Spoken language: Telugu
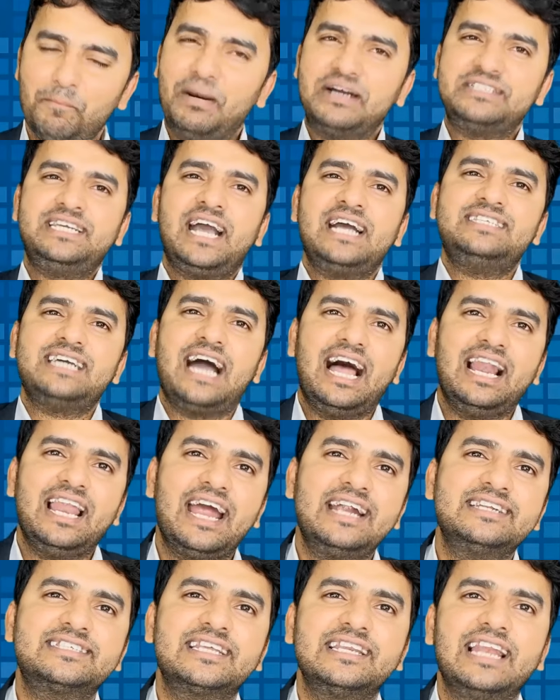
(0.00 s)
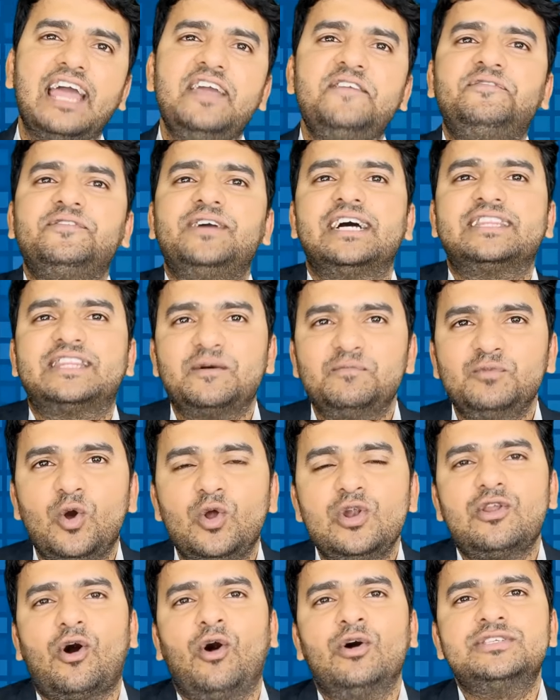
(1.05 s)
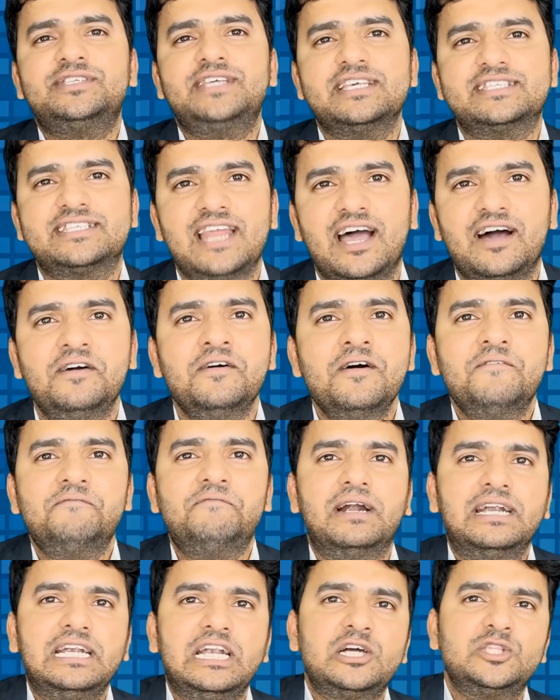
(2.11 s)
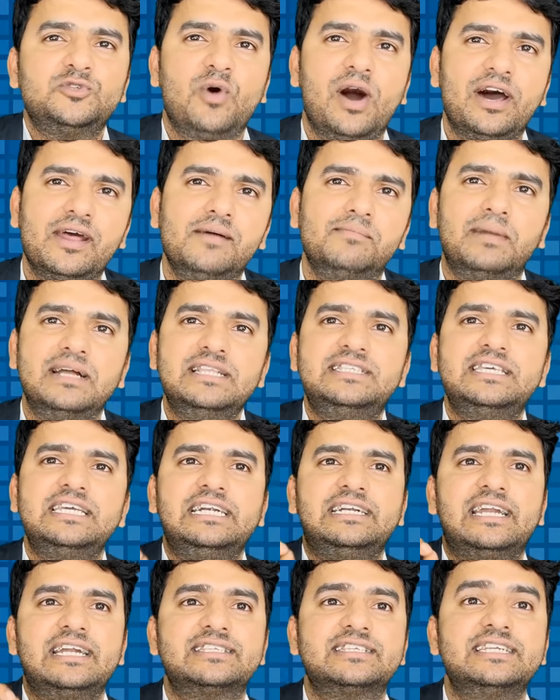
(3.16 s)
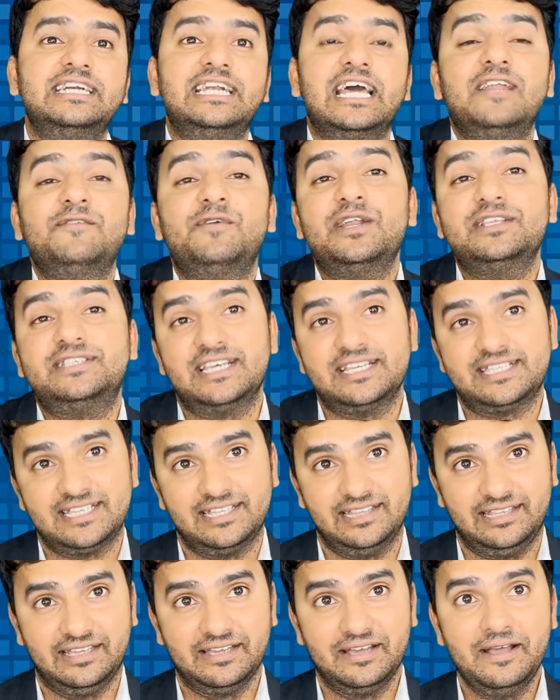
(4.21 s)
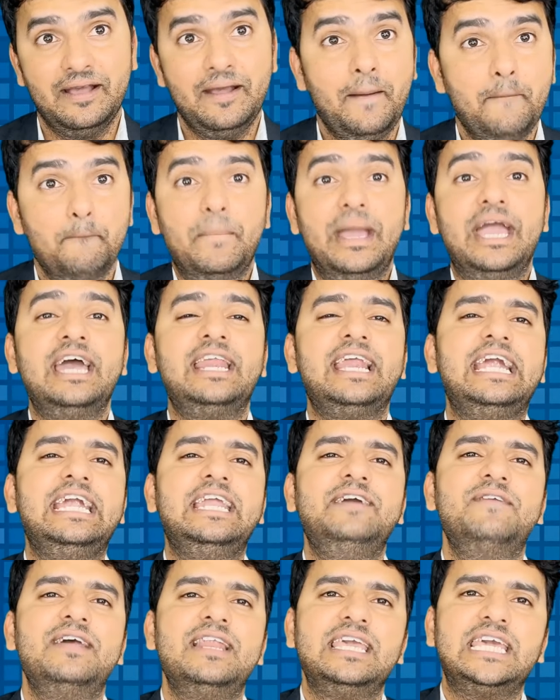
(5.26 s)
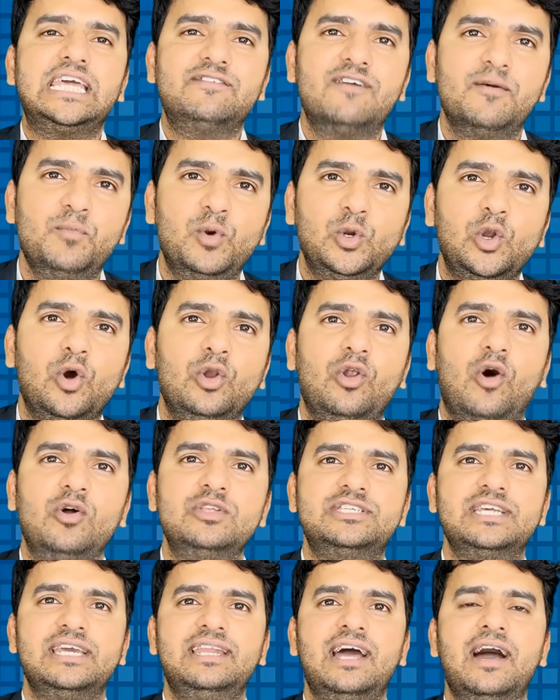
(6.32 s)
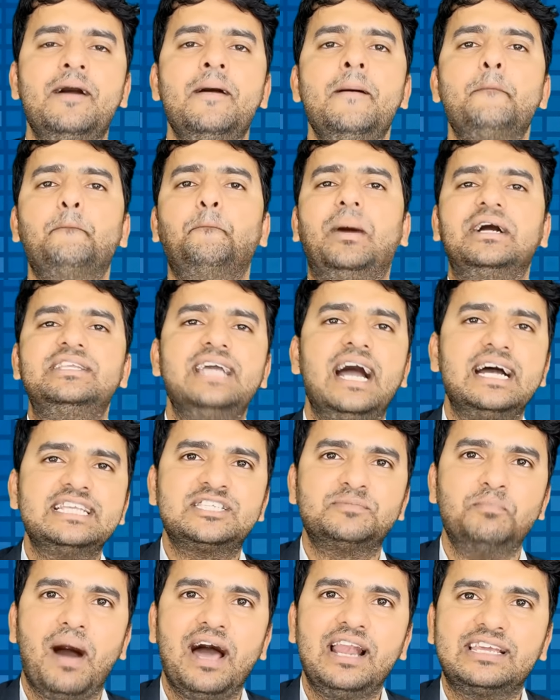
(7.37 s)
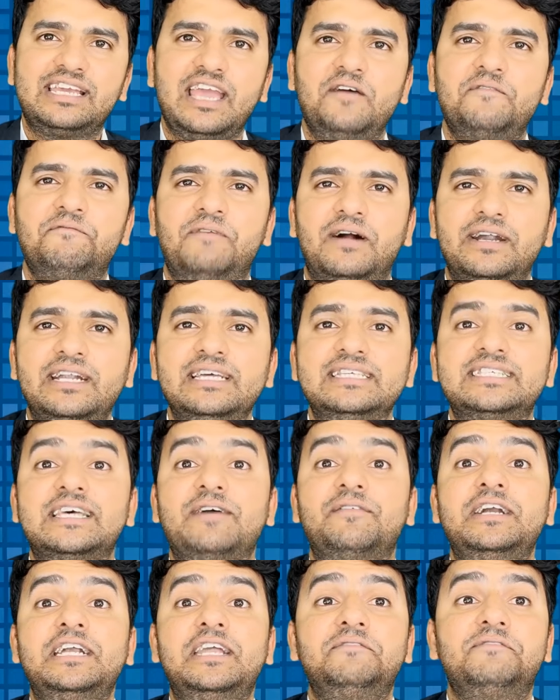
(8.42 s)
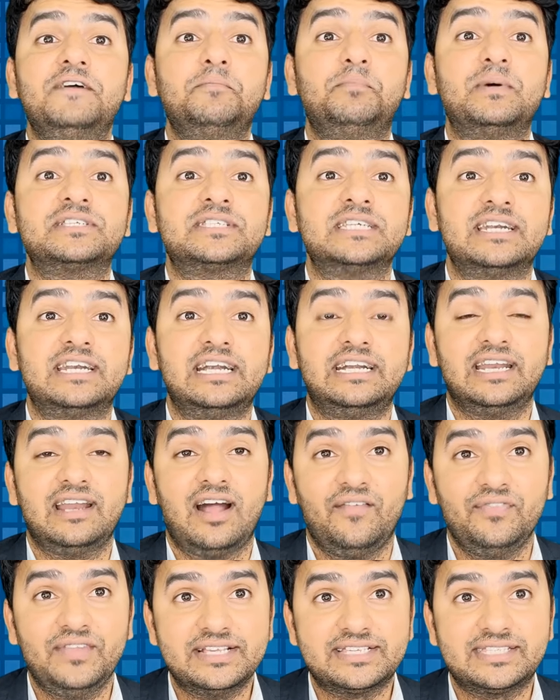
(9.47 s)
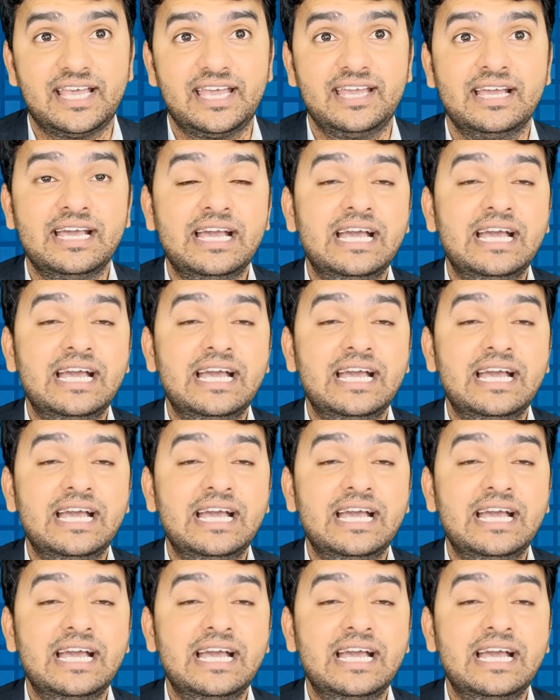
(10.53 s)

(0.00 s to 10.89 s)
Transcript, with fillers: బజాజ్ అలయన్స్ లైఫ్ గతంలో లాంచ్ చేసిన ఫండ్ల ద్వారా మంచి రిటర్న్స్ని డెలివరీ చేసింది మే రెండు వేల ఇరవై మూడులో లాంచ్ అయిన బజాజ్ స్మాల్ క్యాప్ ఫండ్ సెవెంటీ ఫైవ్ పర్సెంట్ రిటర్న్ అందిస్తే